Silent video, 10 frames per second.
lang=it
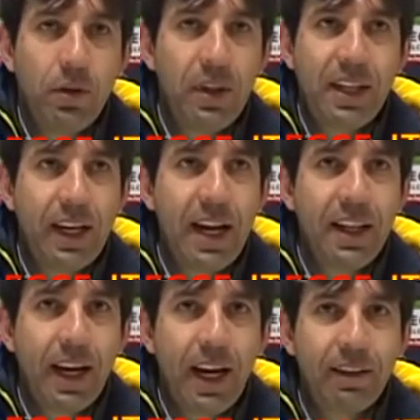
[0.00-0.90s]
eh, questa
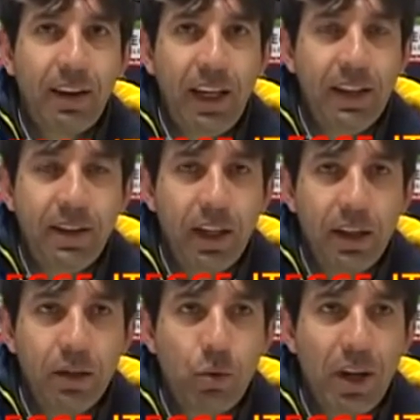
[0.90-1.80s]
grande caratteristica
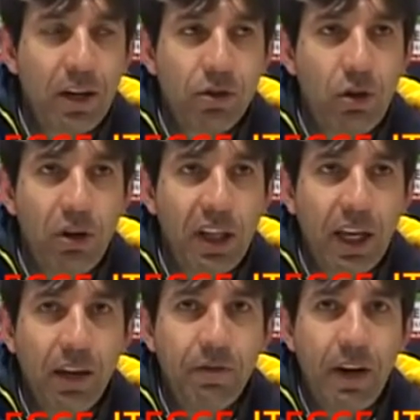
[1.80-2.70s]
di squadra solida
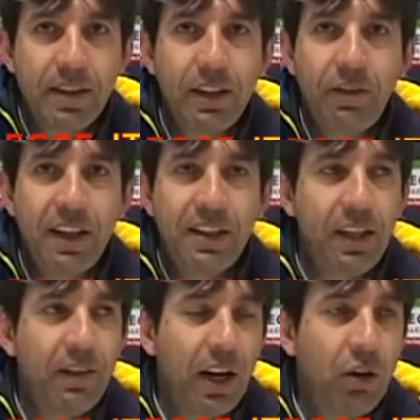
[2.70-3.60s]
che in fase
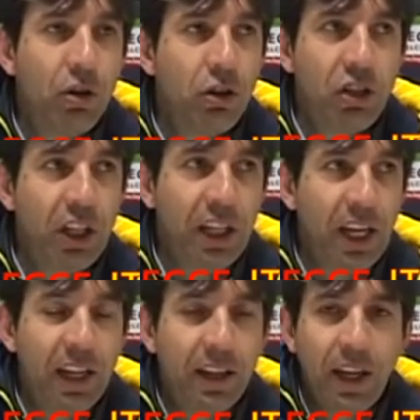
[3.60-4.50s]
difensiva non concede
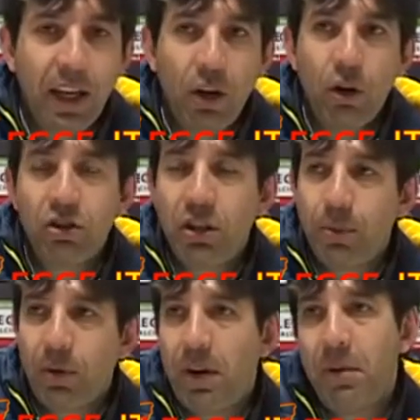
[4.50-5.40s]
niente e oggi
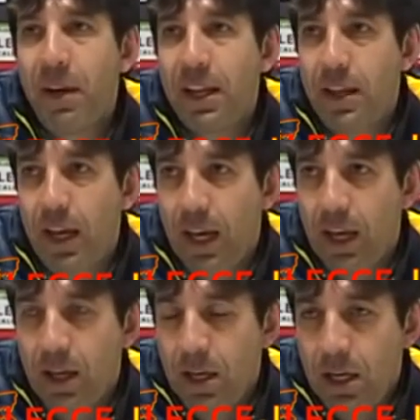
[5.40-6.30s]

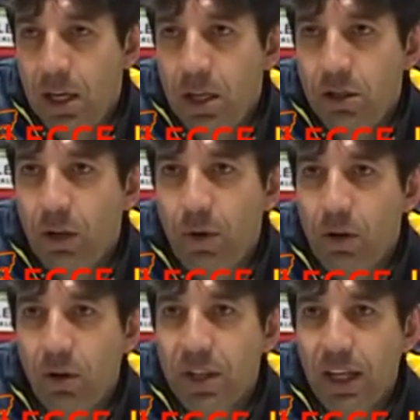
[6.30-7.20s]
probabilmente c'è
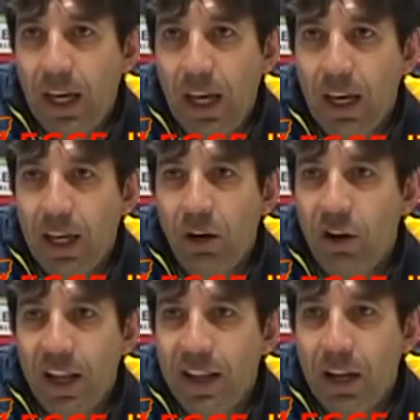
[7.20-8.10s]
qualcosa che, che non
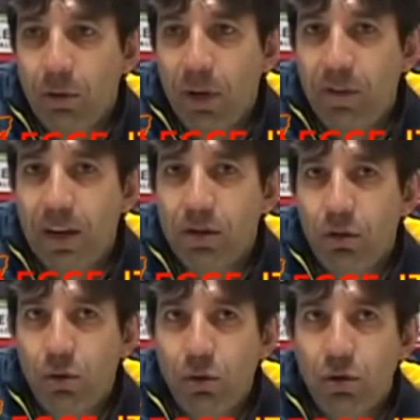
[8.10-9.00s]
è andato per il verso
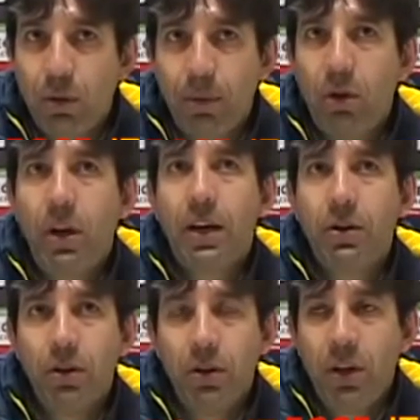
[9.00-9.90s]
giusto, però
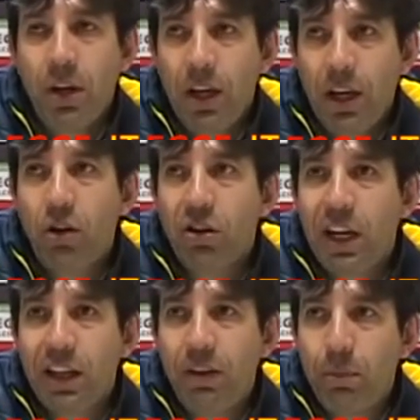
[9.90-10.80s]
ecco,
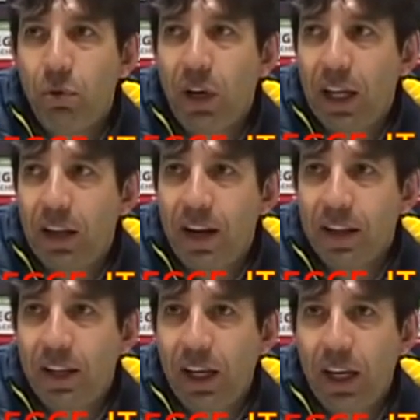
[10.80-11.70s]
ricordatevi pure che
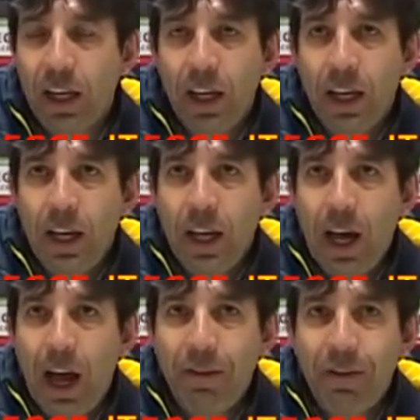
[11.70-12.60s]
davanti
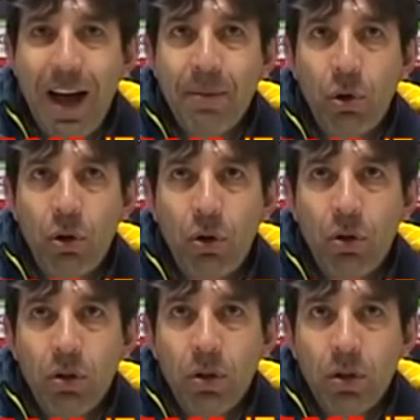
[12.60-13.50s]
avevamo
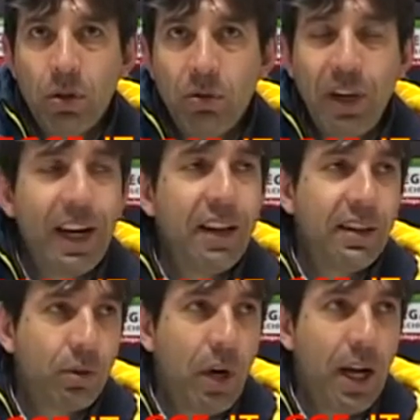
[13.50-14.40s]
una grande
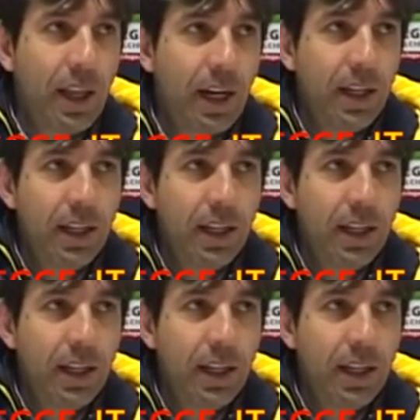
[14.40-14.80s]
squadra,